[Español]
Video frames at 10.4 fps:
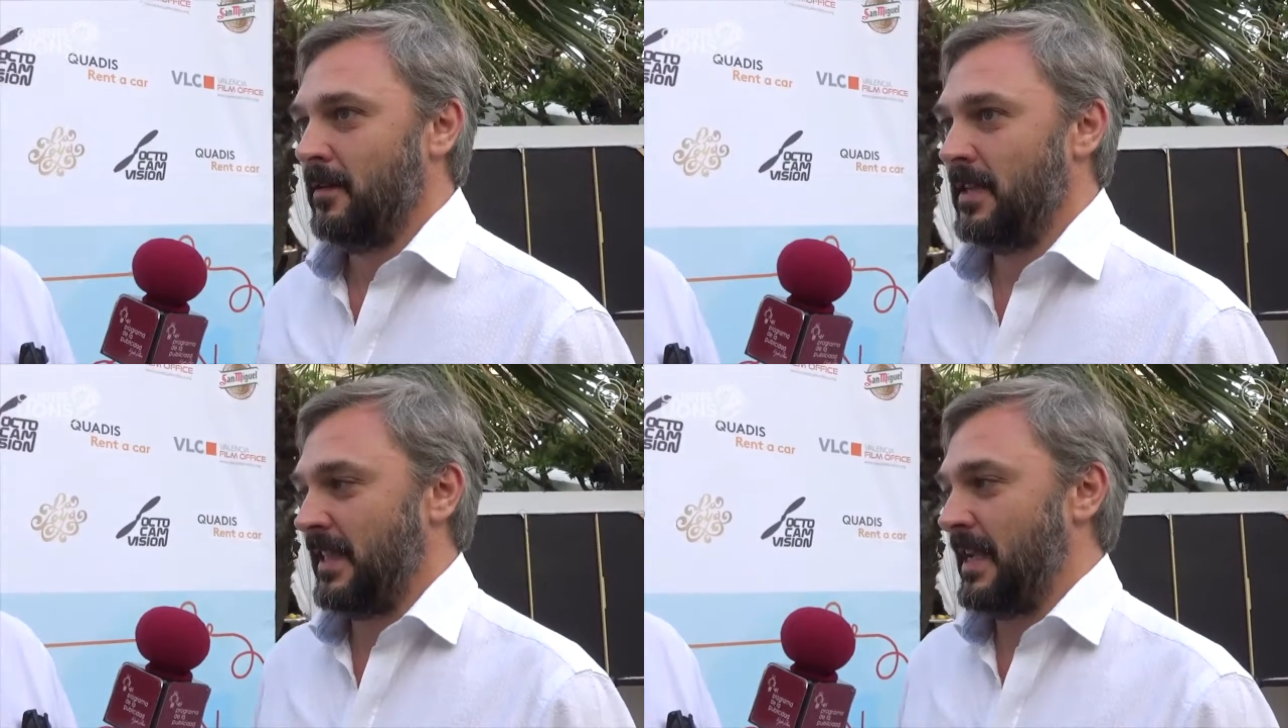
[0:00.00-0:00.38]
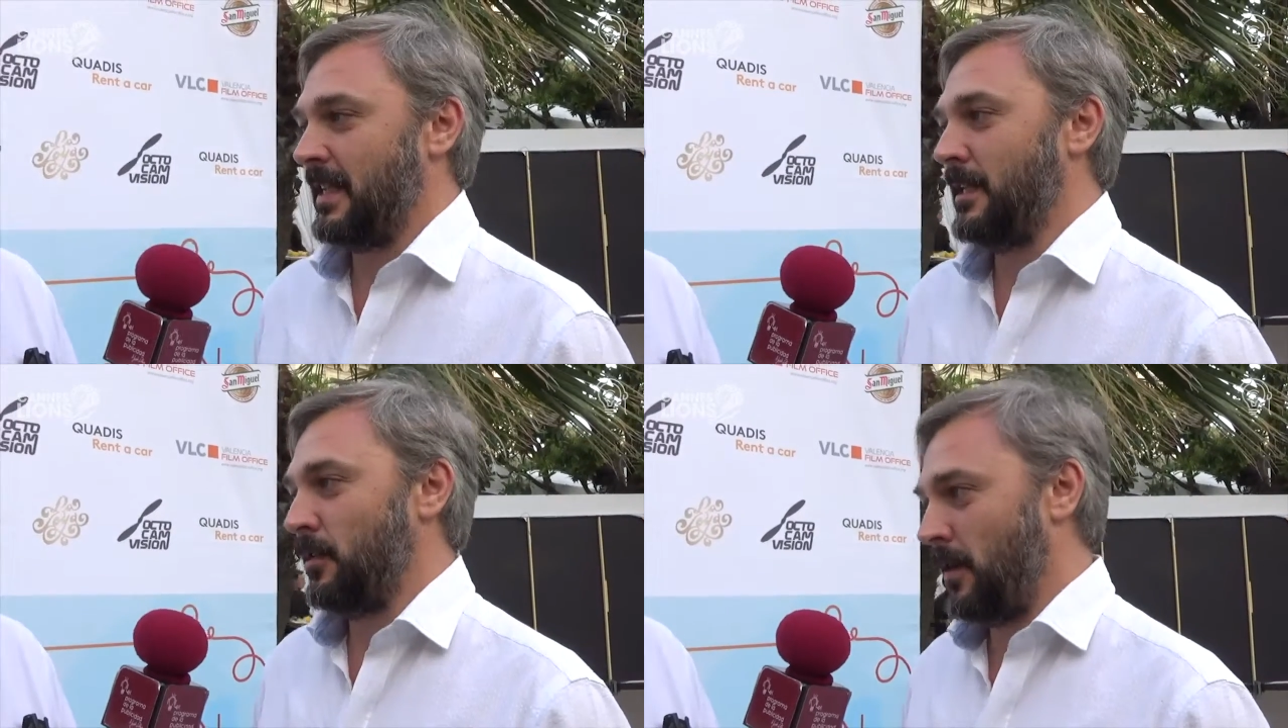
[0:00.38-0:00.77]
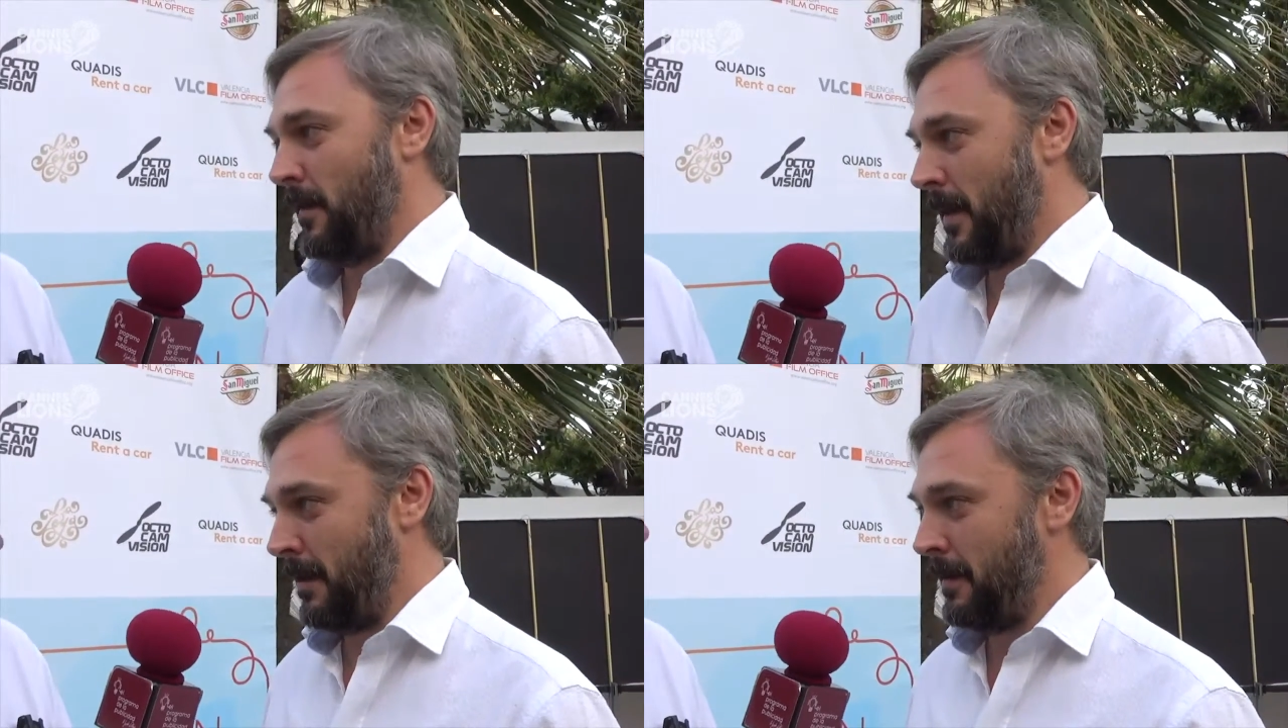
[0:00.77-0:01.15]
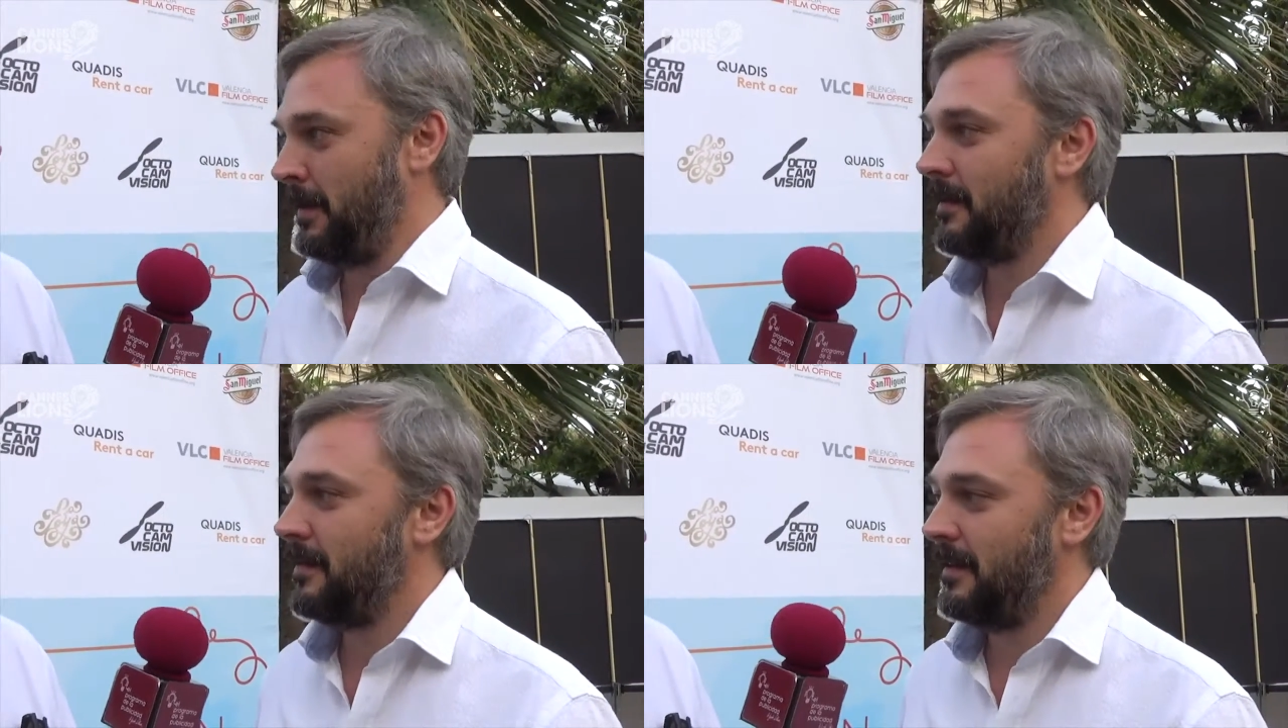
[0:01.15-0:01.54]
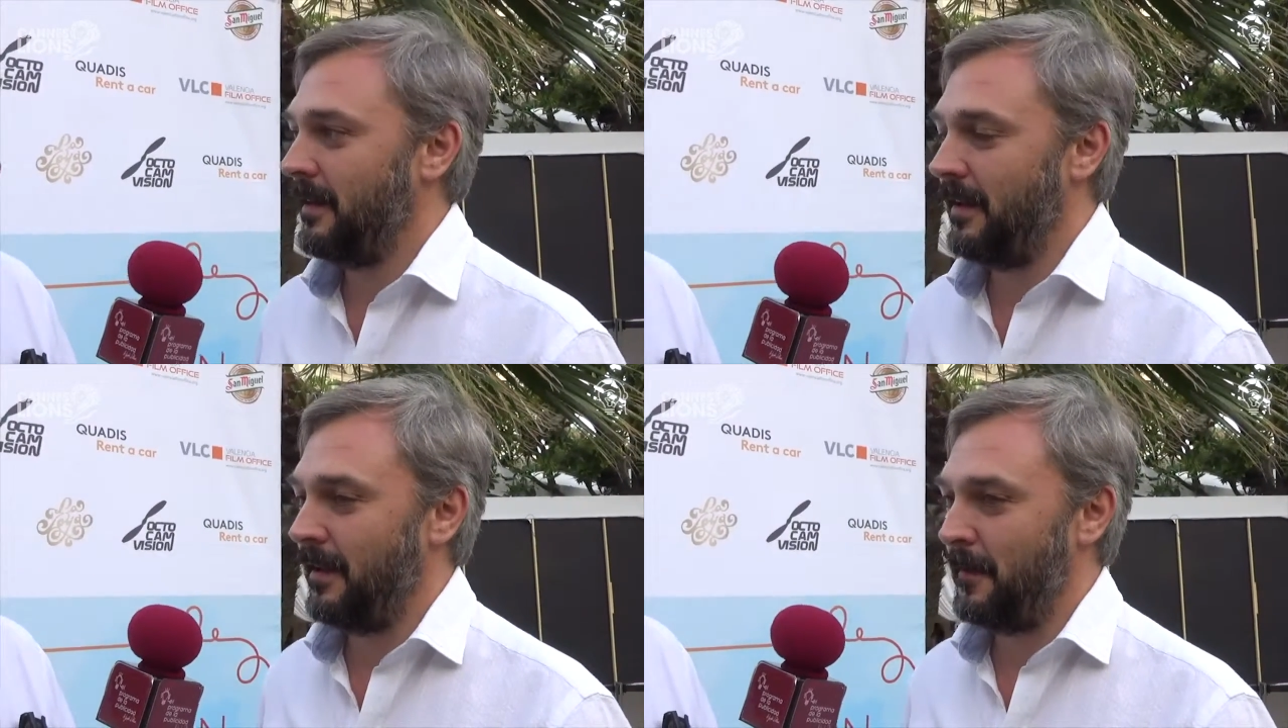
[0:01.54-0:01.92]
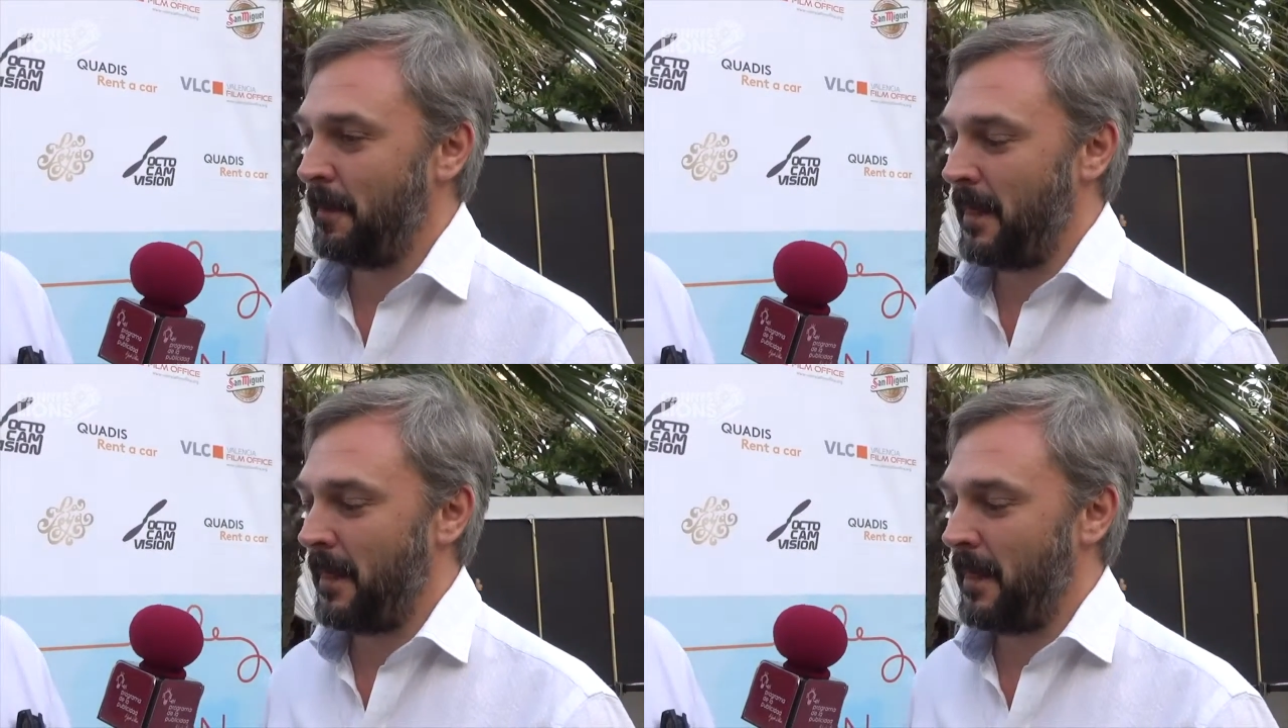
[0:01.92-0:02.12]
es transgresor la palabra, eh,